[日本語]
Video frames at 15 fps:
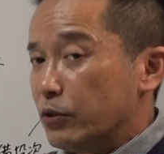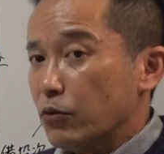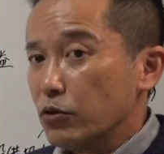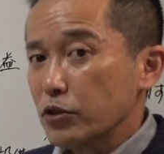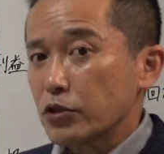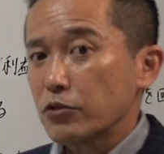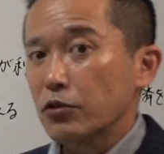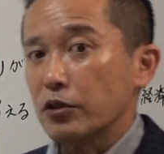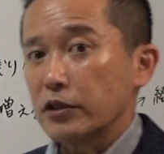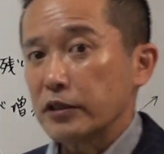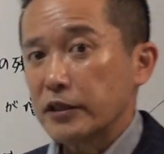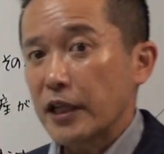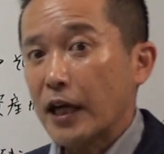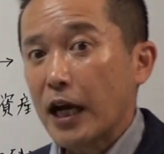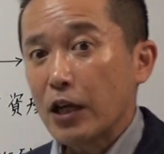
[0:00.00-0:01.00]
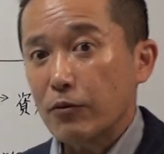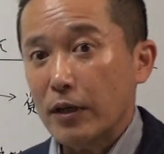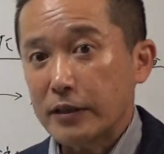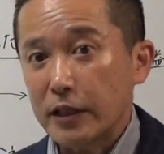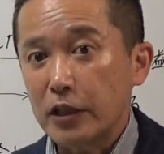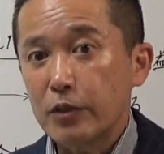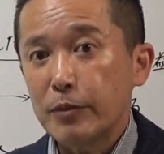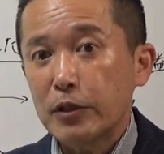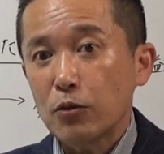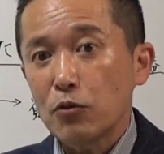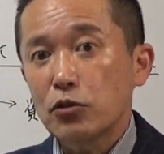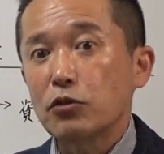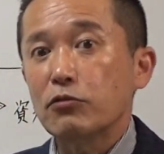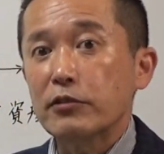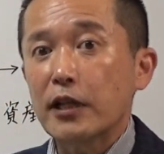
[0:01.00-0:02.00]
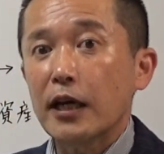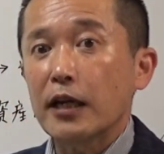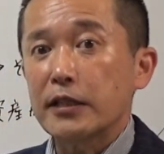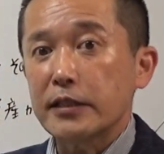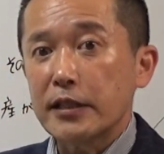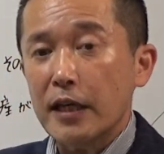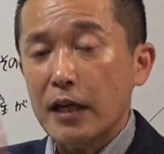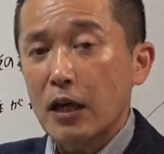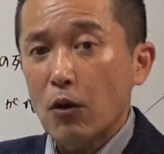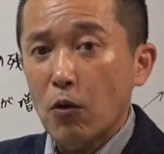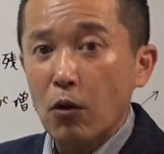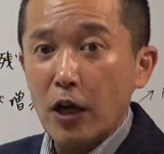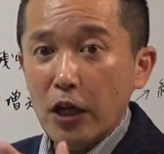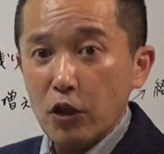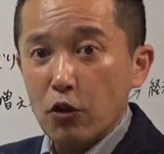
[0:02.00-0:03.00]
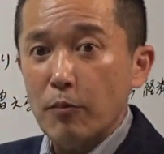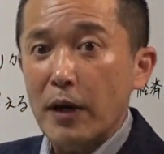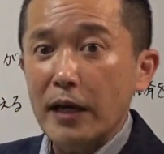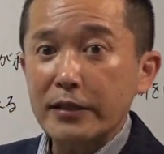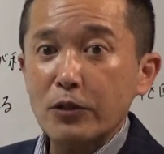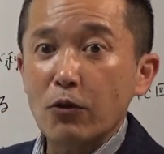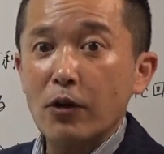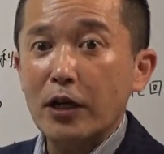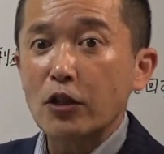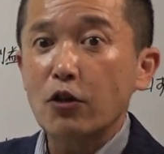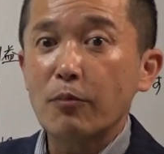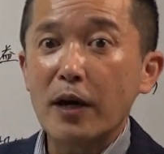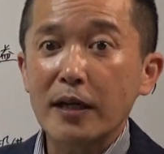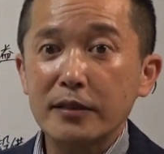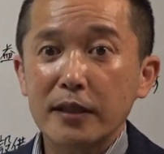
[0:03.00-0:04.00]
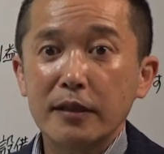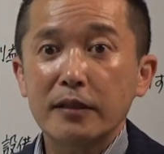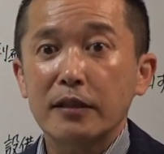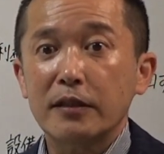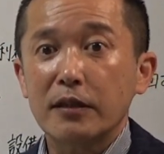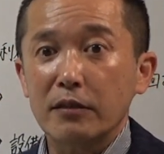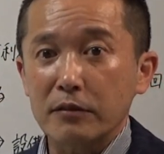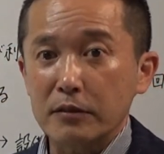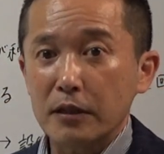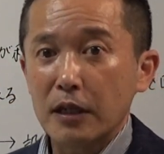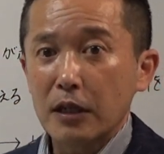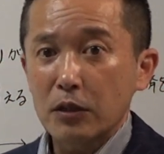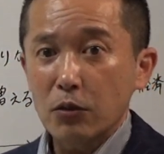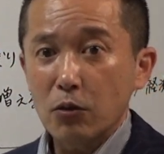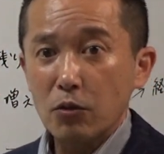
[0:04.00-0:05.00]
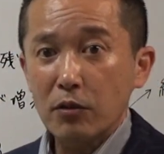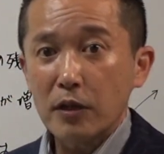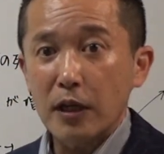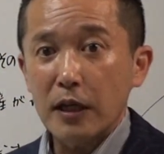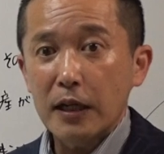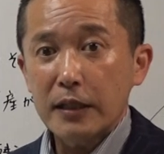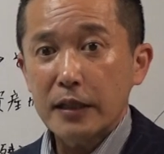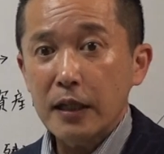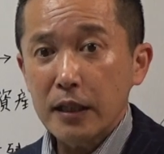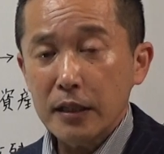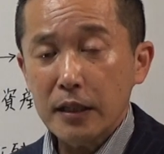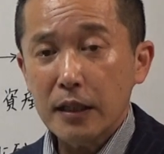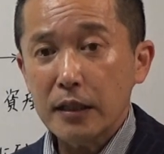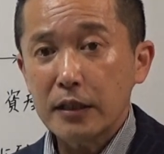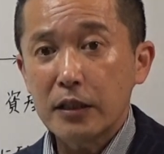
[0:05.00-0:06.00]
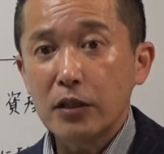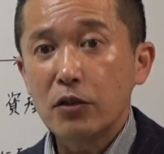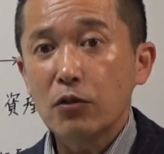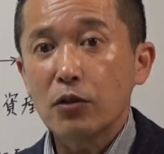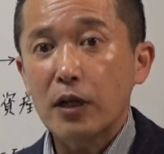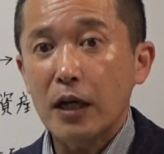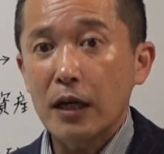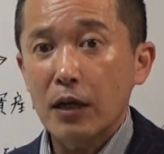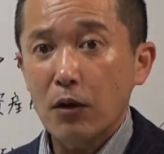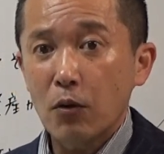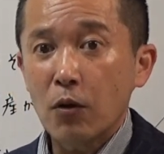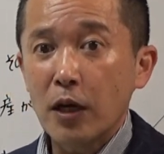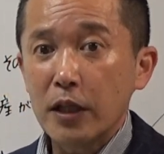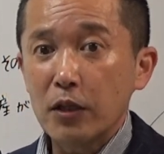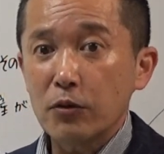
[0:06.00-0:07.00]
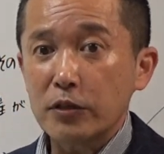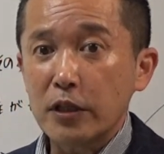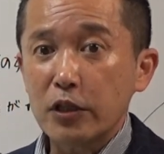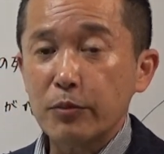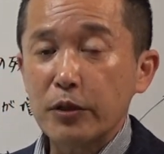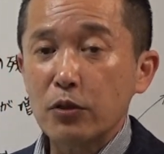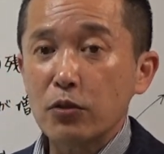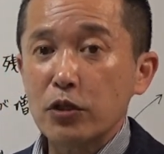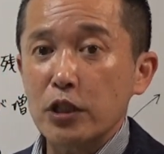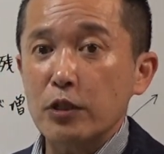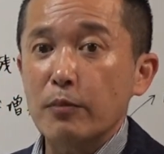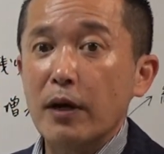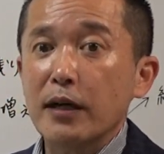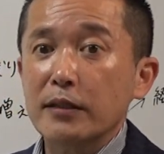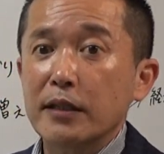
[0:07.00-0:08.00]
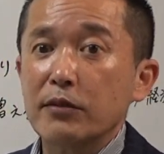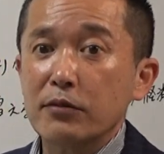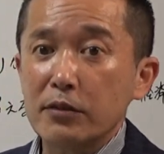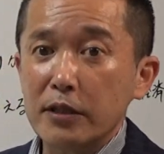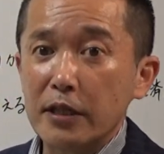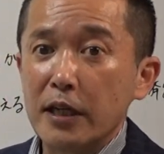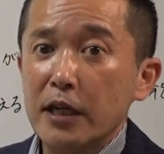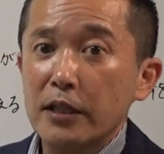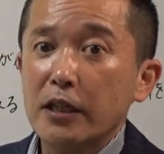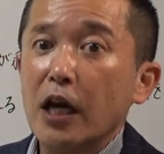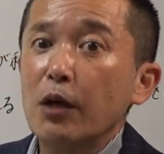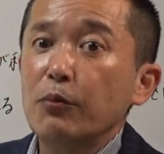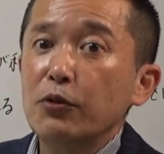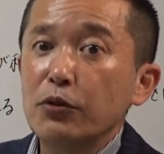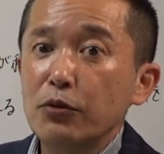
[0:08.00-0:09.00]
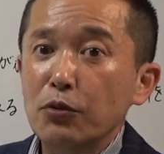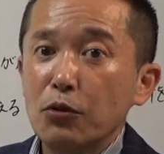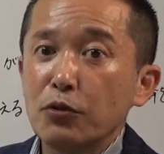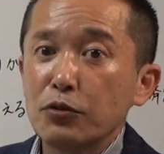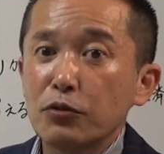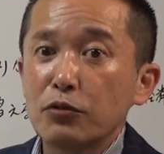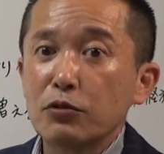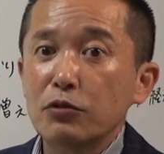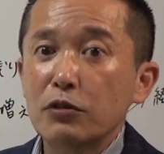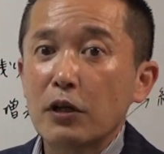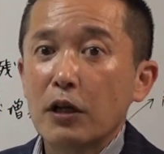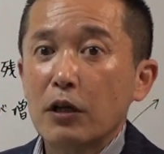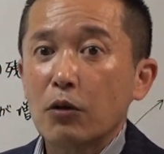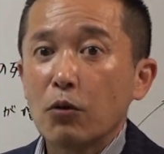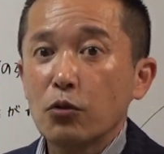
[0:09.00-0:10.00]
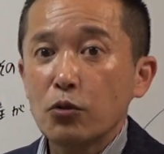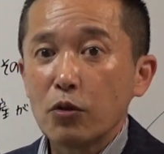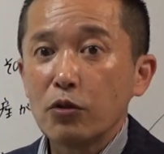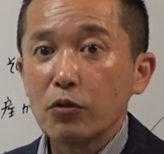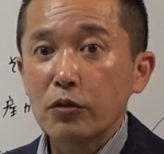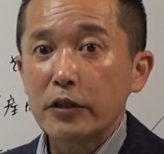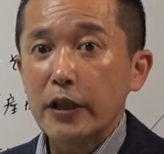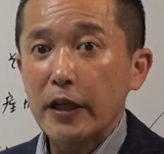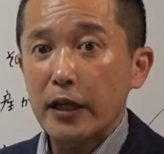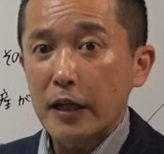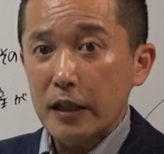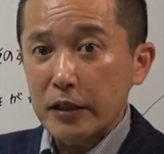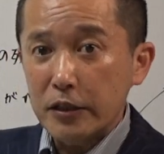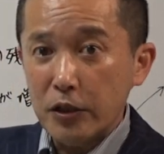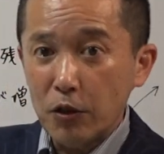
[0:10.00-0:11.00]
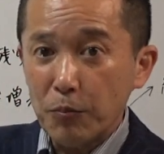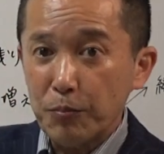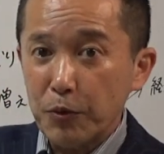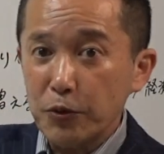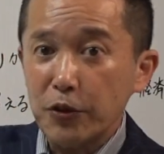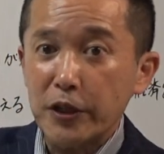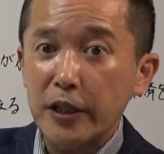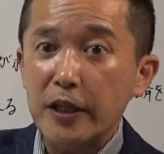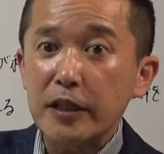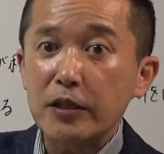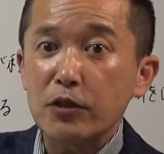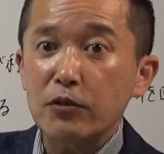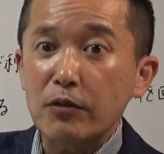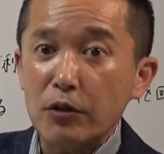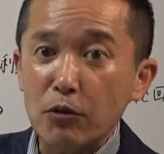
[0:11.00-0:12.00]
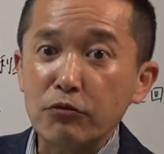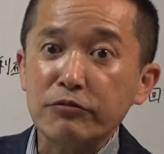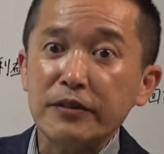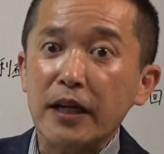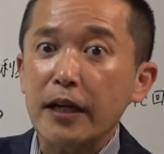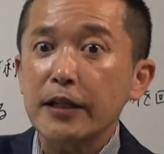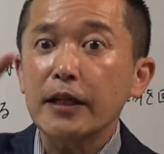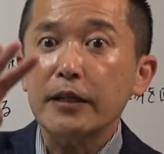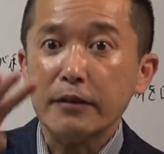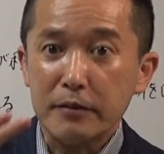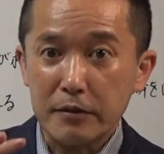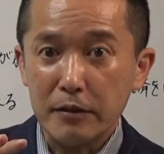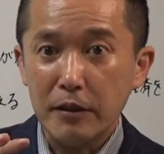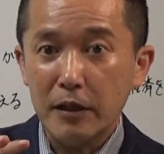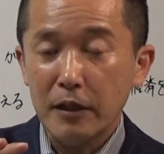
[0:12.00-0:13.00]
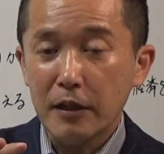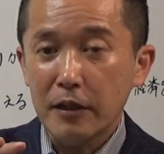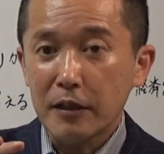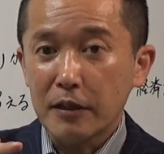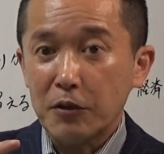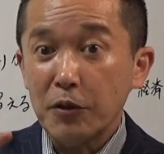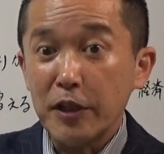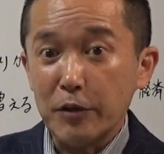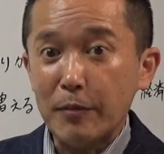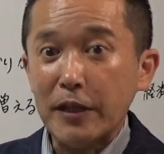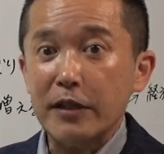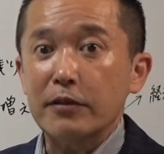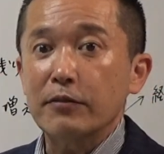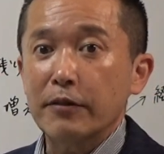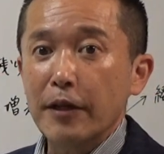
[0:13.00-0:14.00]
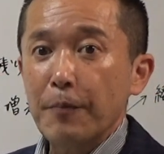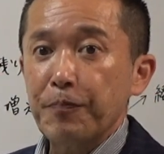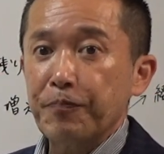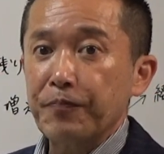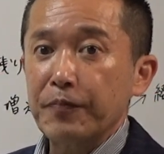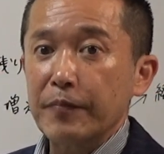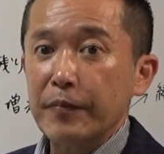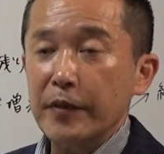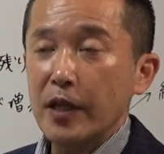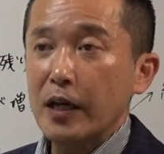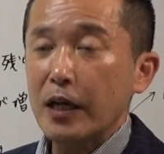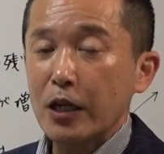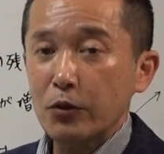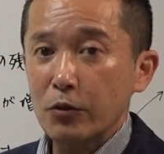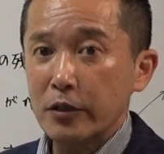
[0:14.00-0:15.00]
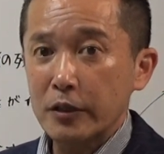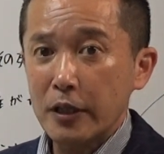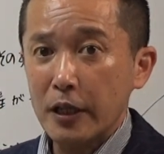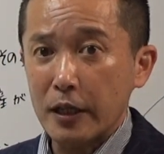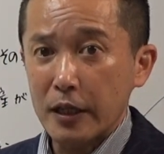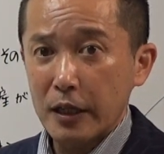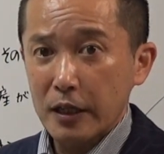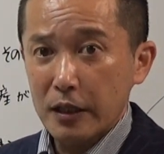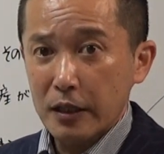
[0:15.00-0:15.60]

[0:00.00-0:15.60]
投資を社会は設備投資を促してお金を回せお金を回せって言ってるんですところがなかなか企業がお金を設備投資に回さずに内部留保することによって日本の景気というのは良くならないんですこれ今ですよねだからといって